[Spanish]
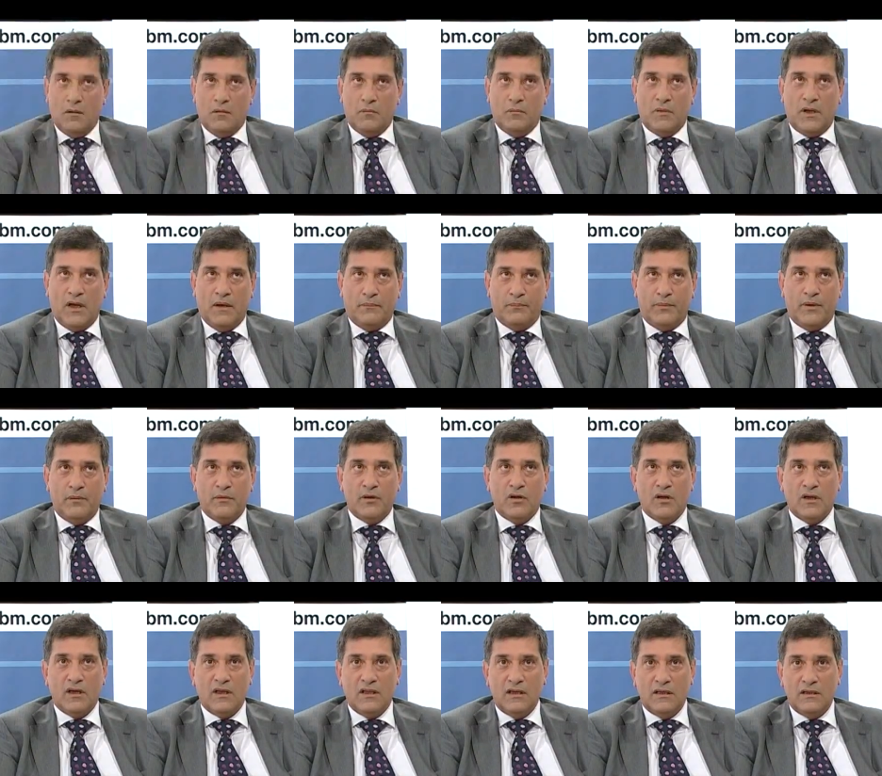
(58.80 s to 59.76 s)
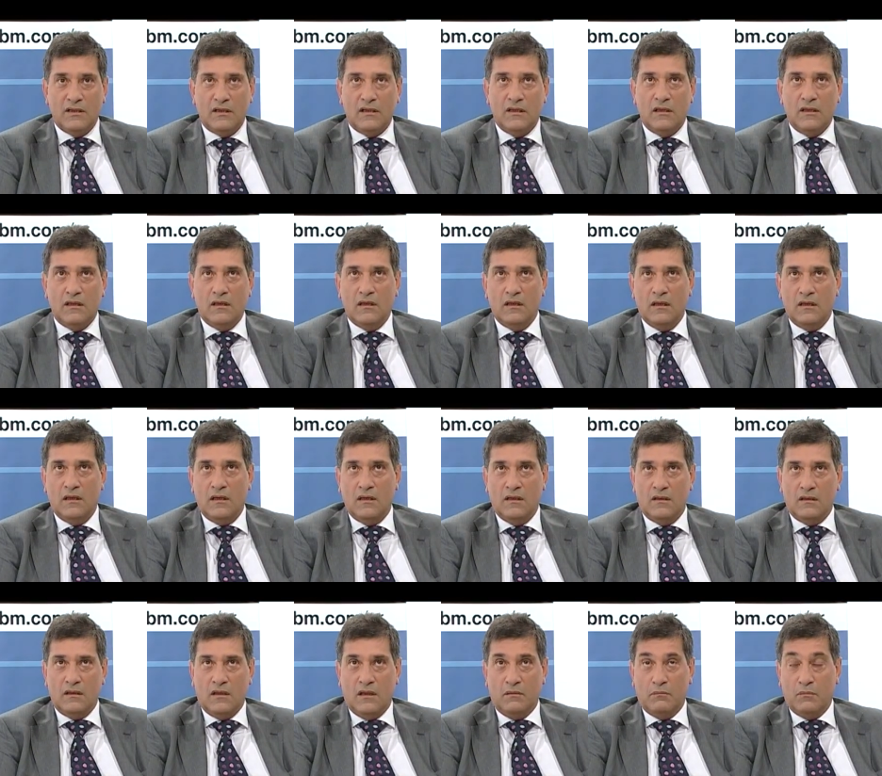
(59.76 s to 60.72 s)
Mira, primero hay que distinguir
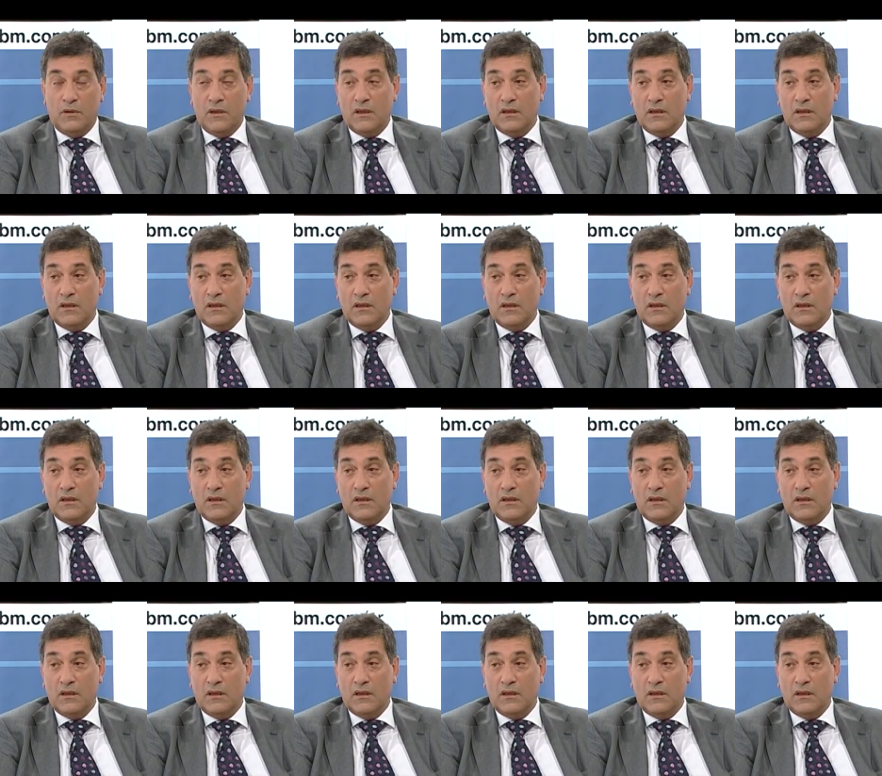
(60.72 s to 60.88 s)
en, mi